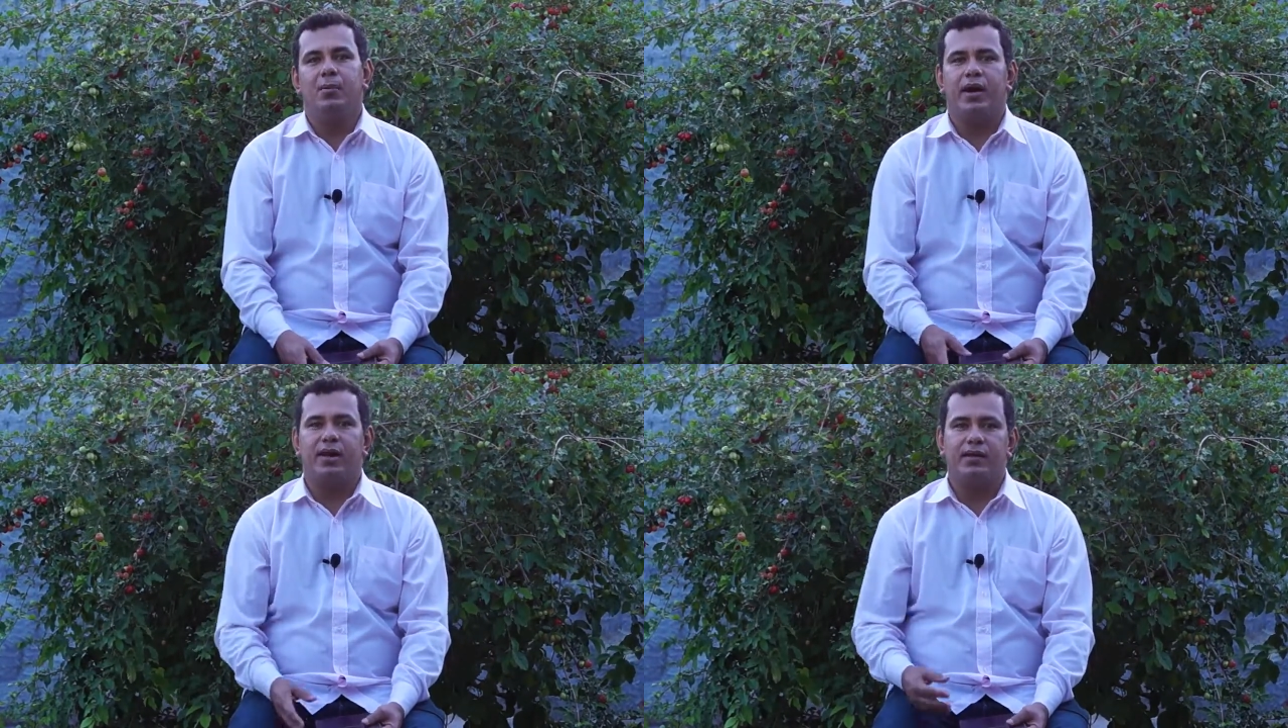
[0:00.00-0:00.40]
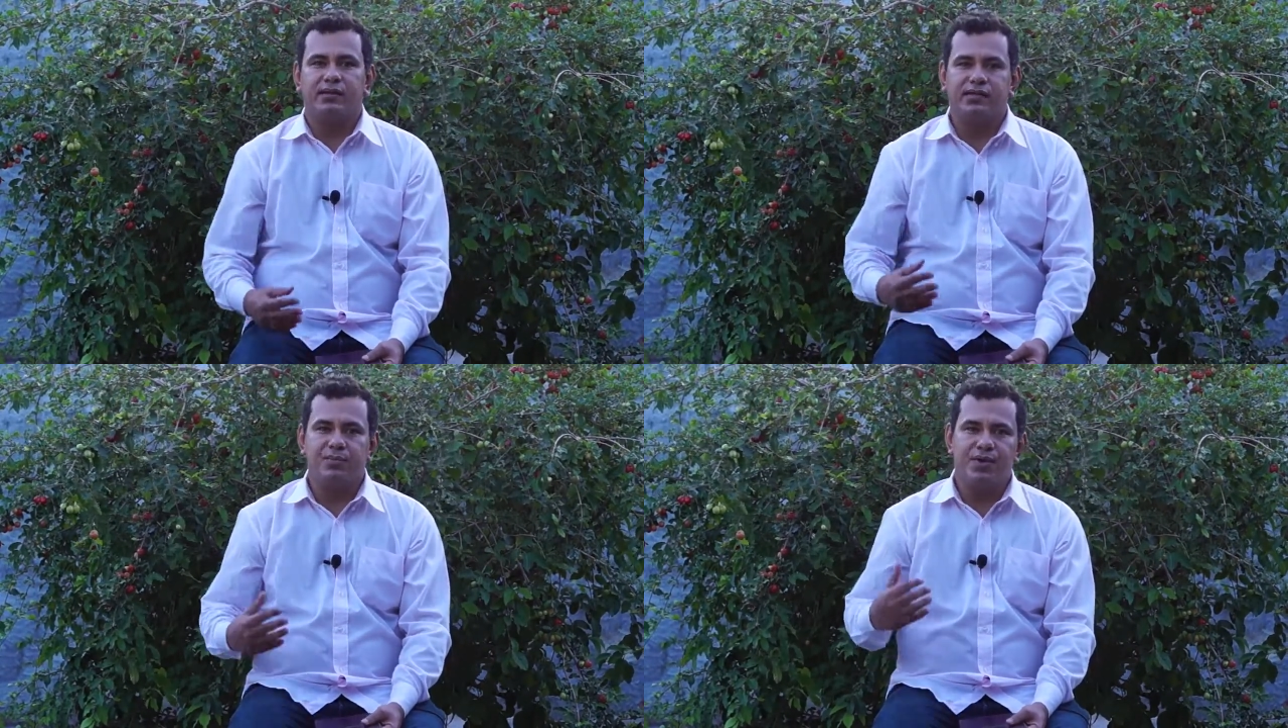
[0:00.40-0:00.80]
para
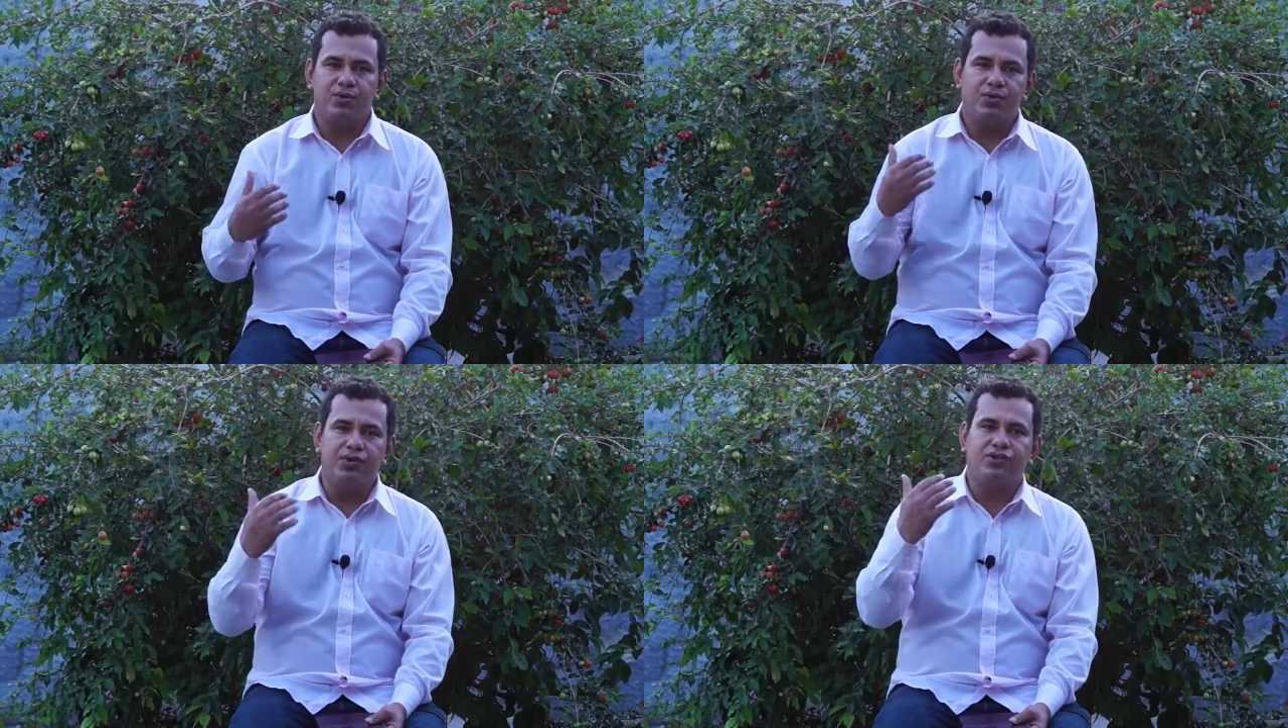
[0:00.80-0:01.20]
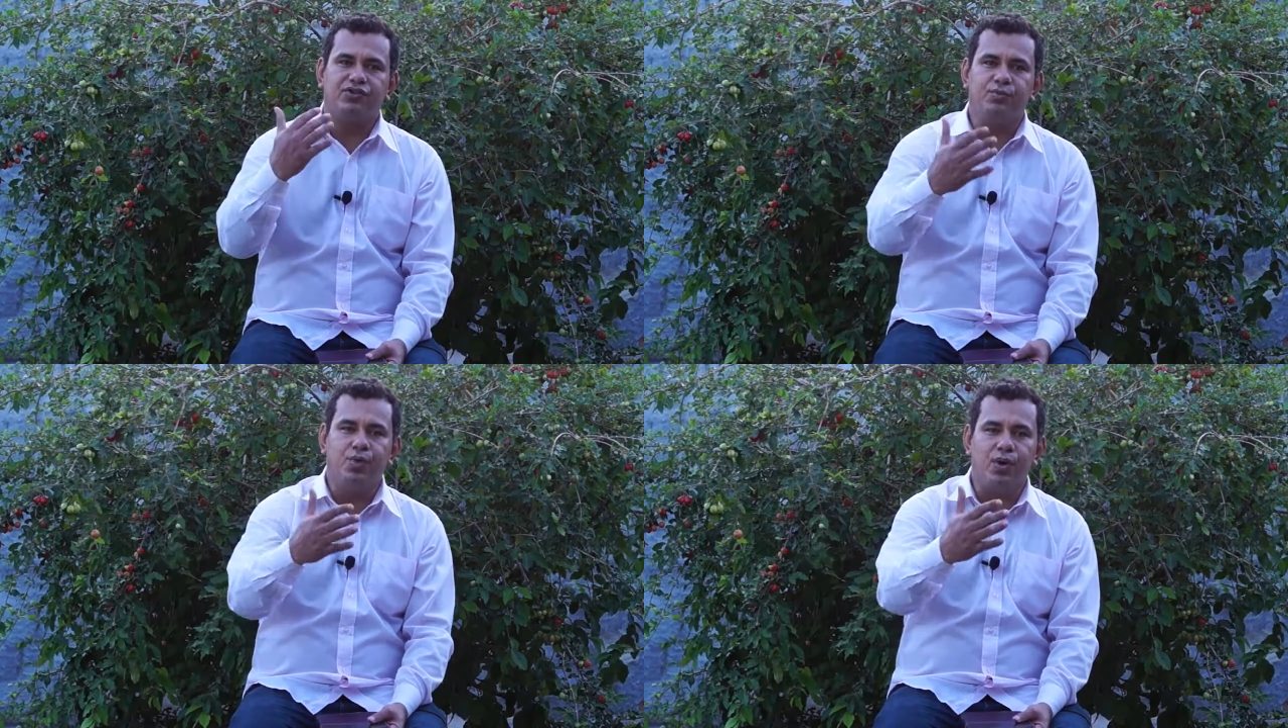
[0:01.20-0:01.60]
dar sempre
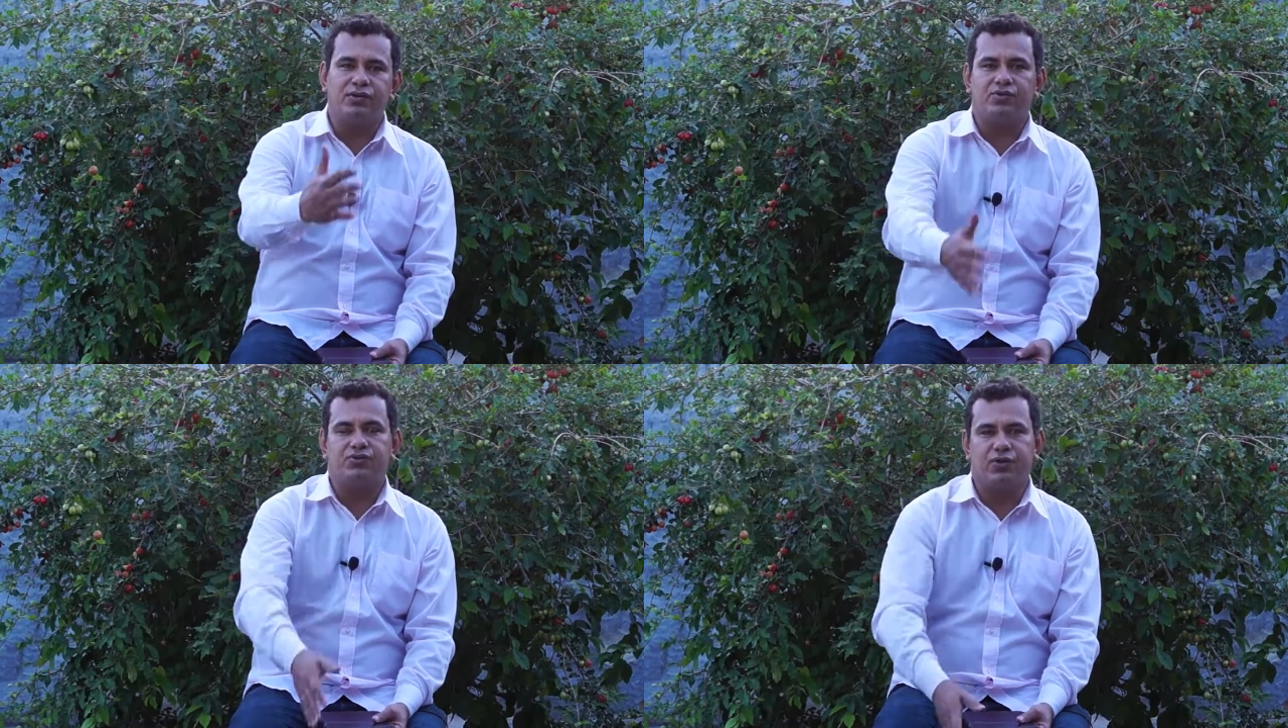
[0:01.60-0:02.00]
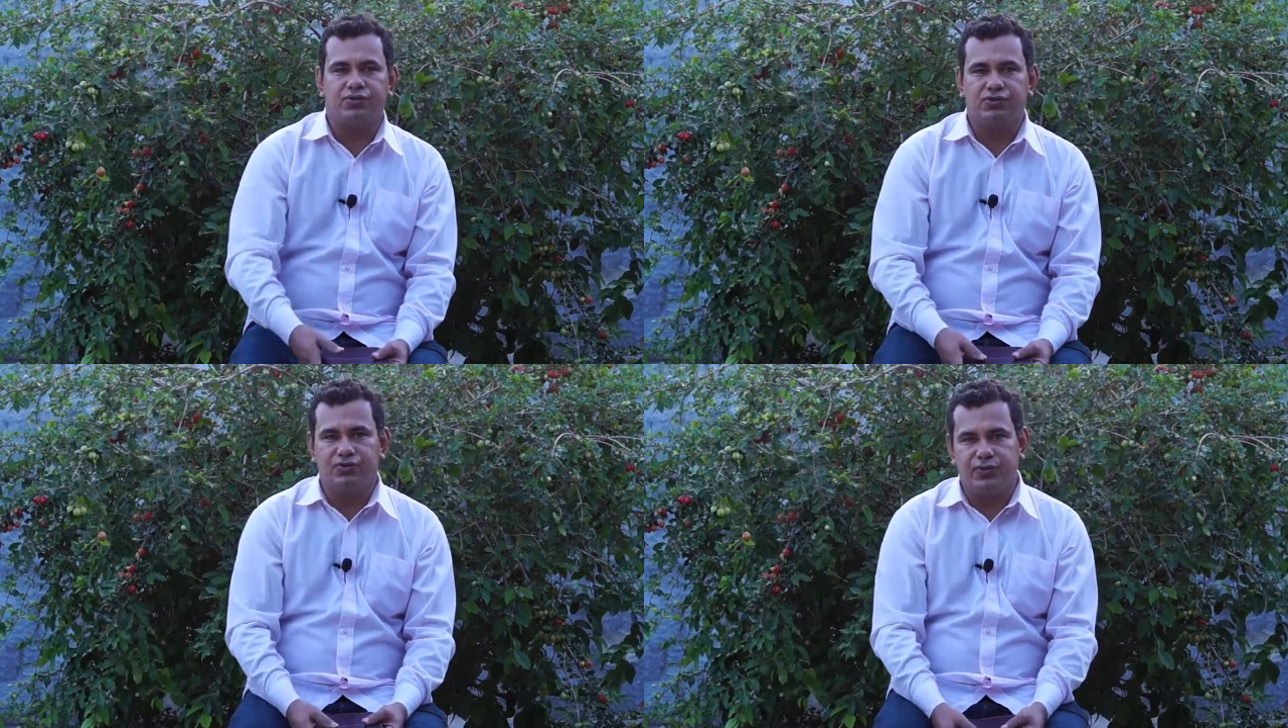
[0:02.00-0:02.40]
coisas boas aos
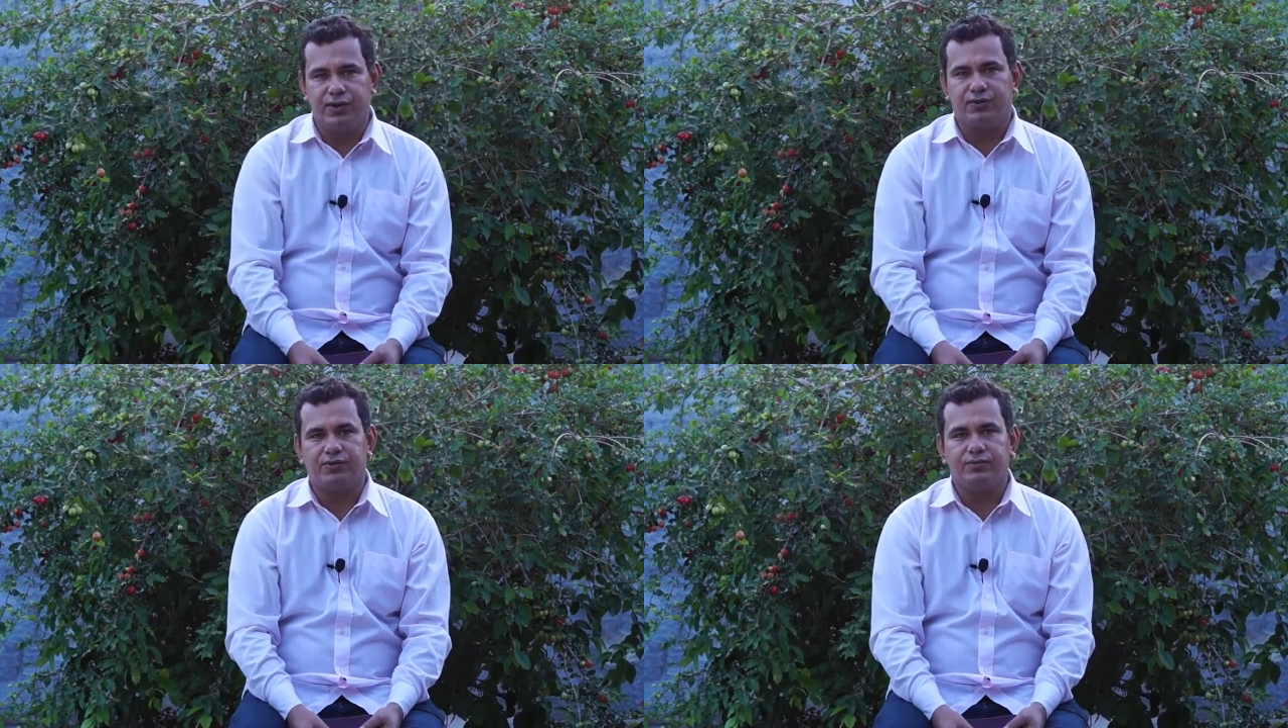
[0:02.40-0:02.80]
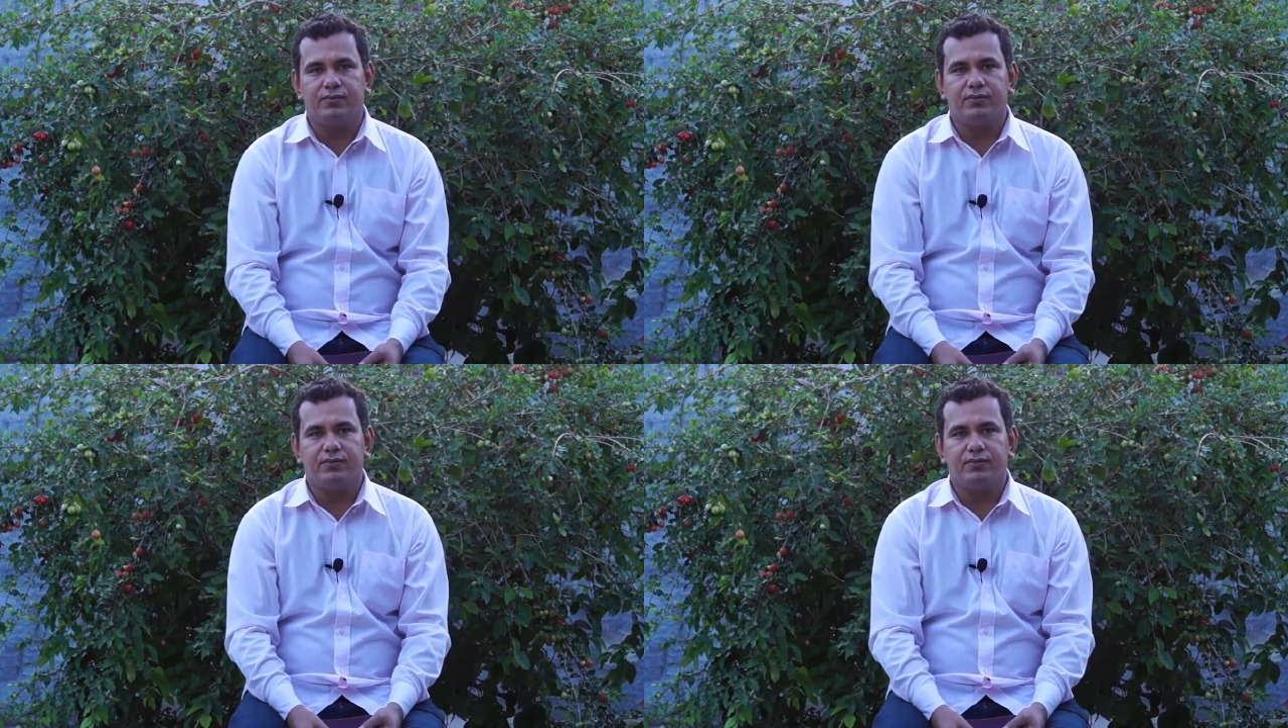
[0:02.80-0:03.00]
nossos filhos.